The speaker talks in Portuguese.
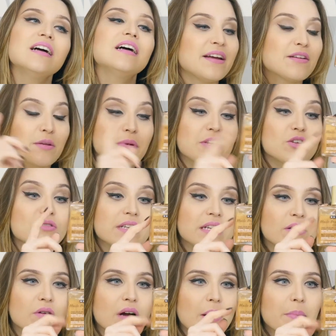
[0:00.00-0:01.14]
Eu também já usei
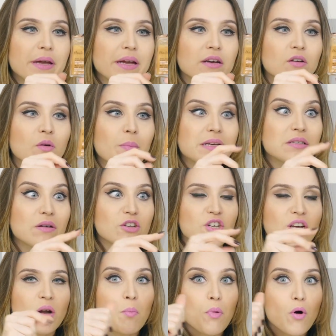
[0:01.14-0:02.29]
ele no cabelo, mas eu acho
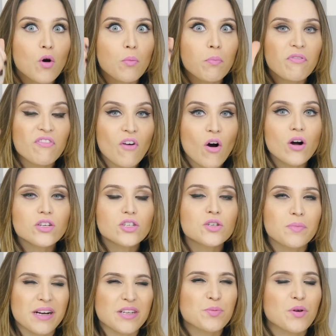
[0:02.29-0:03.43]
que ele é um pouco forte
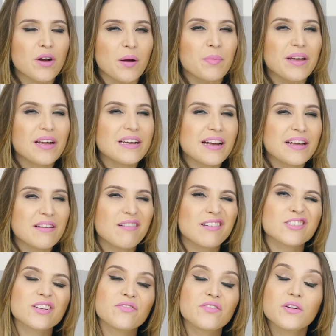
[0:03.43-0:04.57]
demais pro cabelo e aí eu
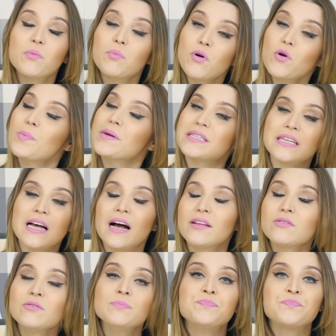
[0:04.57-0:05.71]
acho que fica um pouco
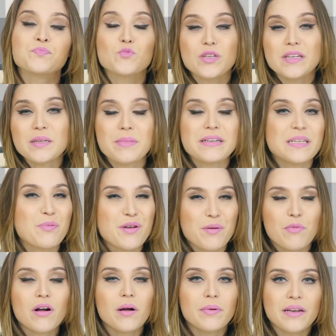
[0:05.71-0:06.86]
pesado. Não sei também se é porque o
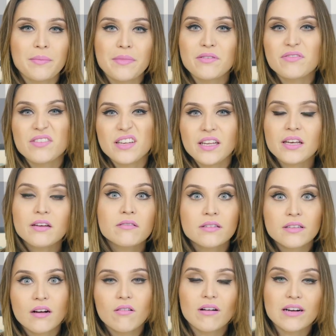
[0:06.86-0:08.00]
meu cabelo é meio fininho,
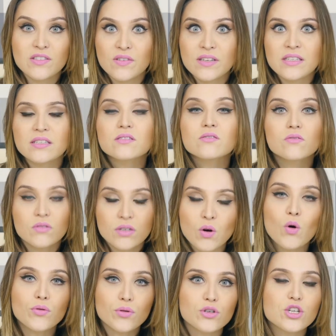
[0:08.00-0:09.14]
então às vezes em
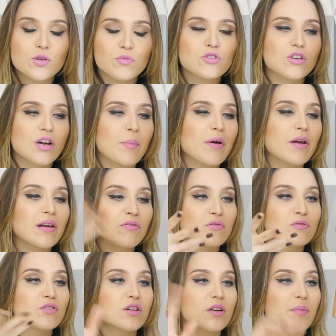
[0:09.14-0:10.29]
outros tipos de cabelo ele
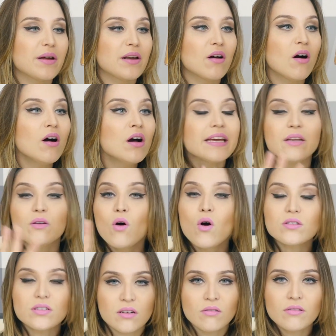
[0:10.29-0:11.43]
funciona melhor. E no
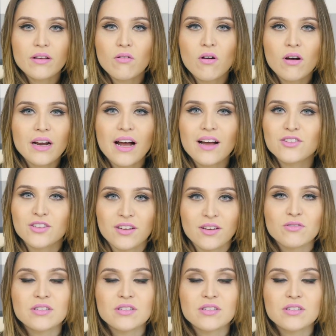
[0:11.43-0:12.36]
rosto eu não tenho coragem.